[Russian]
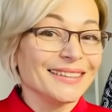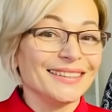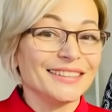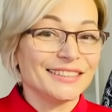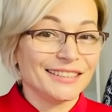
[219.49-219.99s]

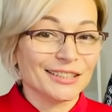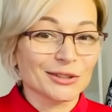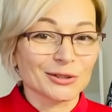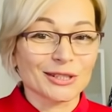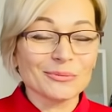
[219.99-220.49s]
И те,
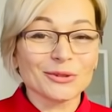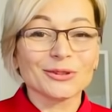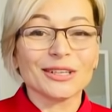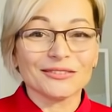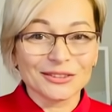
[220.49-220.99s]
кто со мной
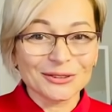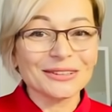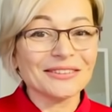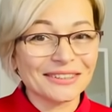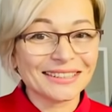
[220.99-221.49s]
давно,
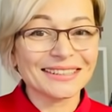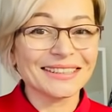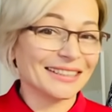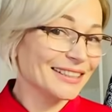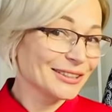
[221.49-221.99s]
наверное,
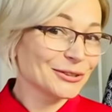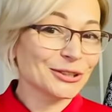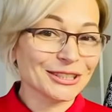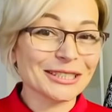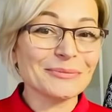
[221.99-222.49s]
это
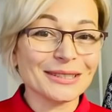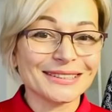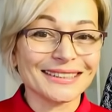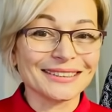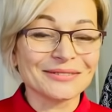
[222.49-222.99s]
уже
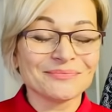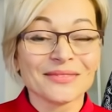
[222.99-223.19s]
заметили.